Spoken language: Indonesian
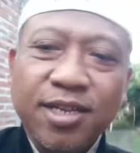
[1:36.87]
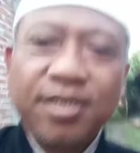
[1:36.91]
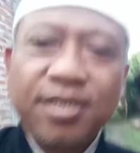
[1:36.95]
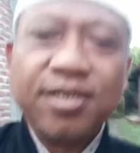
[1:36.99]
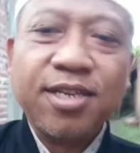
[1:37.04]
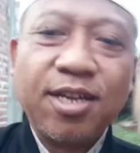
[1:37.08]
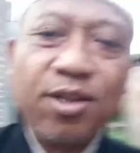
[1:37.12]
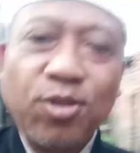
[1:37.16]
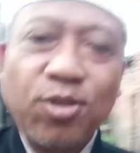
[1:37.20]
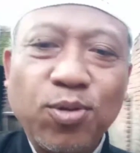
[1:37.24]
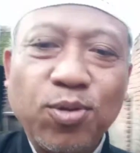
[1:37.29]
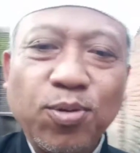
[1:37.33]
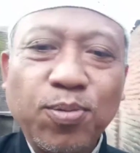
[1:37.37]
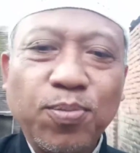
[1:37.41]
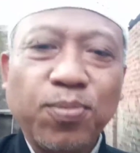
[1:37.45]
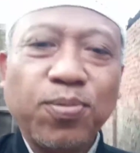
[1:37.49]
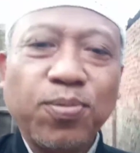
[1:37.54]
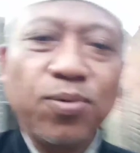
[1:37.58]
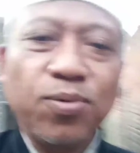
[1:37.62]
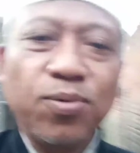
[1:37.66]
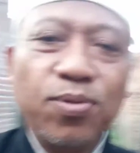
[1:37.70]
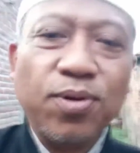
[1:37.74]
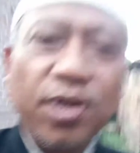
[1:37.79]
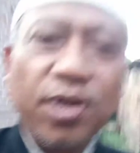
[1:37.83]
satu
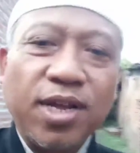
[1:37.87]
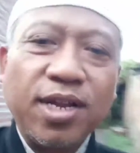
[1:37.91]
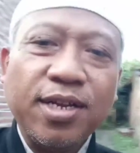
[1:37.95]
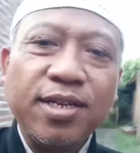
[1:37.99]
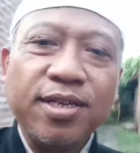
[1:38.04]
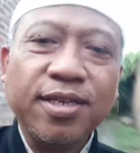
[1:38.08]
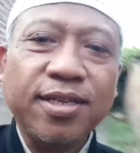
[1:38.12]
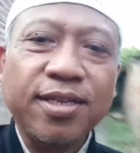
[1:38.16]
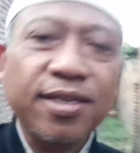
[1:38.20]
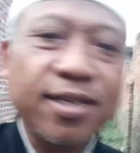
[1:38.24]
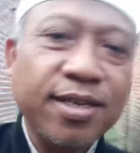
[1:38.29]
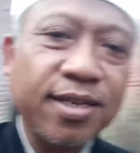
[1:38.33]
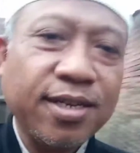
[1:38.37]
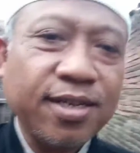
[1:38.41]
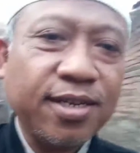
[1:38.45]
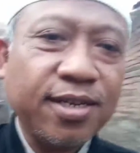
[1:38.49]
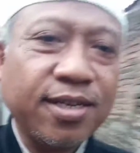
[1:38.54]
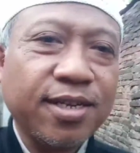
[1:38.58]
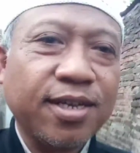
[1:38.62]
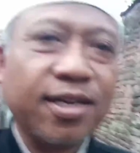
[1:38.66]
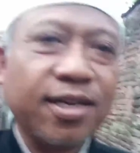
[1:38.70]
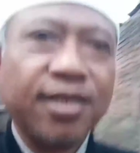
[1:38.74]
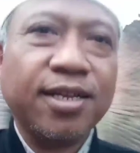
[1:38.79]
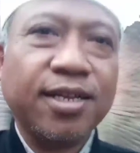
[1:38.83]
bulan
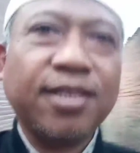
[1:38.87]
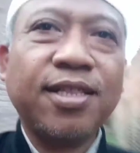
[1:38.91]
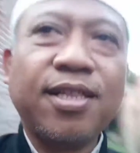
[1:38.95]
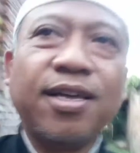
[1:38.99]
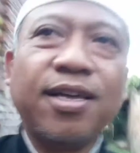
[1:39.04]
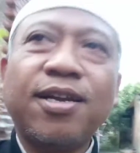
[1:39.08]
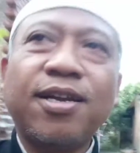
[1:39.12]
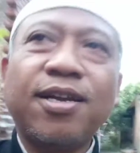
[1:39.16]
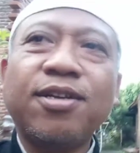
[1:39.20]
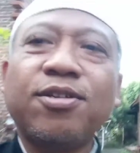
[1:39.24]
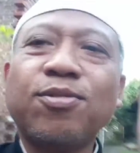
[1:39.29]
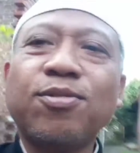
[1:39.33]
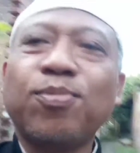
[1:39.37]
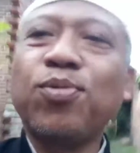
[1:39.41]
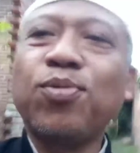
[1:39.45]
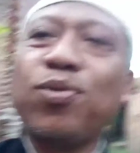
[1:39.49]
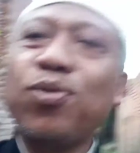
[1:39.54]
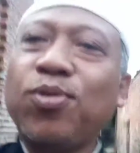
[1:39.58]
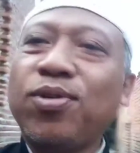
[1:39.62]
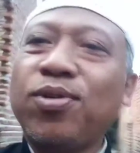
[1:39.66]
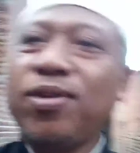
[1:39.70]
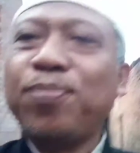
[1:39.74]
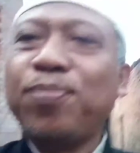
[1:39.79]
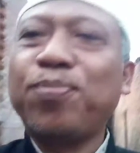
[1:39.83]
sekitar
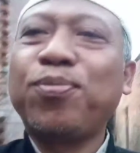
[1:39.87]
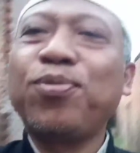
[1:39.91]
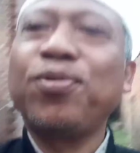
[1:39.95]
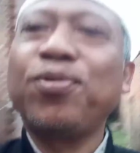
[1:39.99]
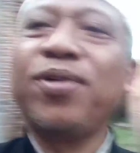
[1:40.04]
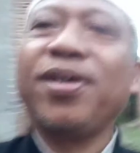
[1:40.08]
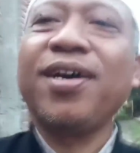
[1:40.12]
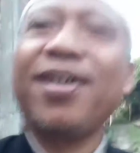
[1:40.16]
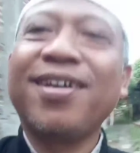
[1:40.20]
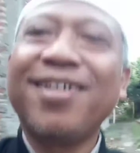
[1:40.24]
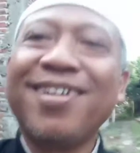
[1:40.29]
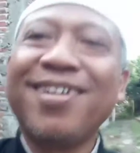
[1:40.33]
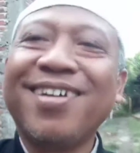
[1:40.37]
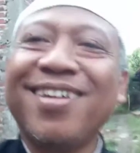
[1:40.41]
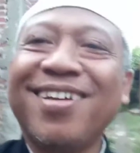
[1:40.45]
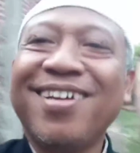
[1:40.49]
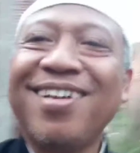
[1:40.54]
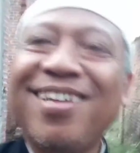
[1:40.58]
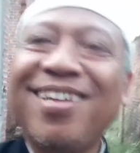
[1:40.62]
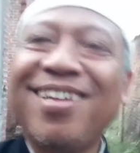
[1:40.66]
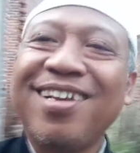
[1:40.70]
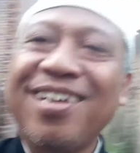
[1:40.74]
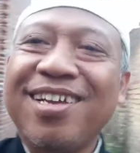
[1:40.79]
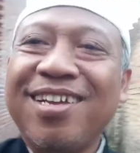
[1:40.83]
10.000 ya
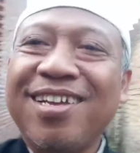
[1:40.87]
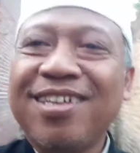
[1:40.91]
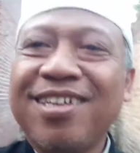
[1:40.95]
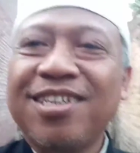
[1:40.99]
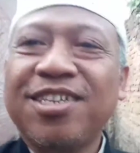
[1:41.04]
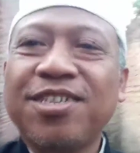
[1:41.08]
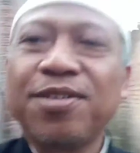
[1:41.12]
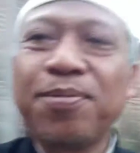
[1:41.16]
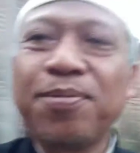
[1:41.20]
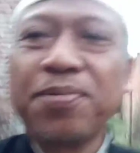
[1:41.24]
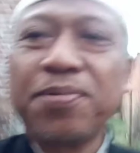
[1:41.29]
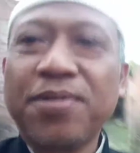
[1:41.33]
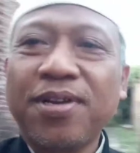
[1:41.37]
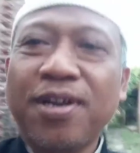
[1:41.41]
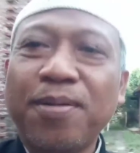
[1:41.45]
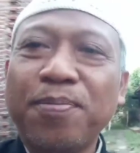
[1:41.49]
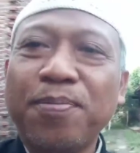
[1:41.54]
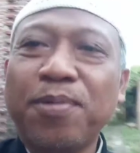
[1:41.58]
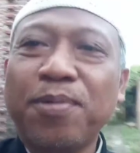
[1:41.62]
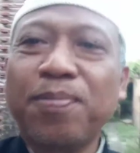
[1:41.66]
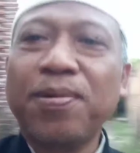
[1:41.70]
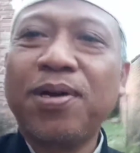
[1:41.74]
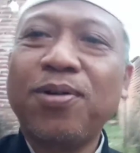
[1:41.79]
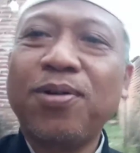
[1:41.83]

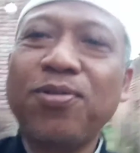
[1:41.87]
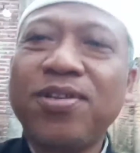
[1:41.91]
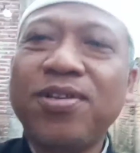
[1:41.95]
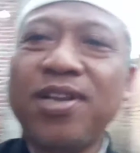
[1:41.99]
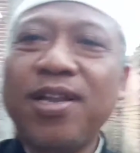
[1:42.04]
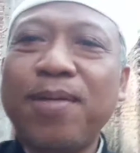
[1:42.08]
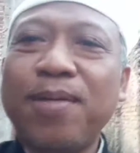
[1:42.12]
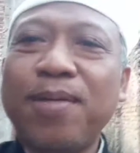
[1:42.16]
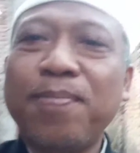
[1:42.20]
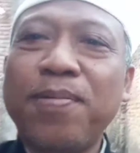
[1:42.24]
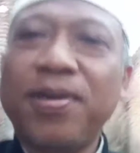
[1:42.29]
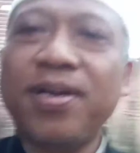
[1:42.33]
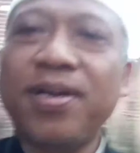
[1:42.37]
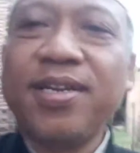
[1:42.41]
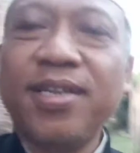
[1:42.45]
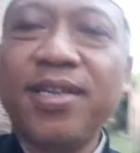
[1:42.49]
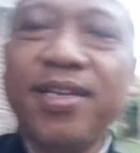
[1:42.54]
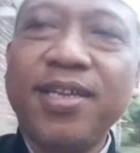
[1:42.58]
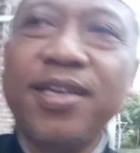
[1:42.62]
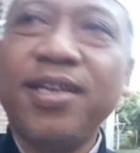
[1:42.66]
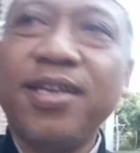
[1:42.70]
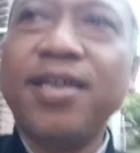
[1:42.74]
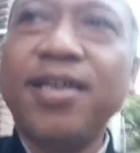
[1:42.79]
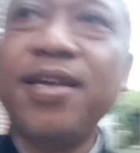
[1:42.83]
subscriber baru selama
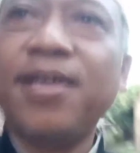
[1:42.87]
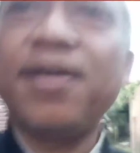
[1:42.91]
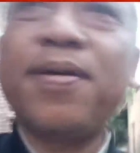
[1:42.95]
di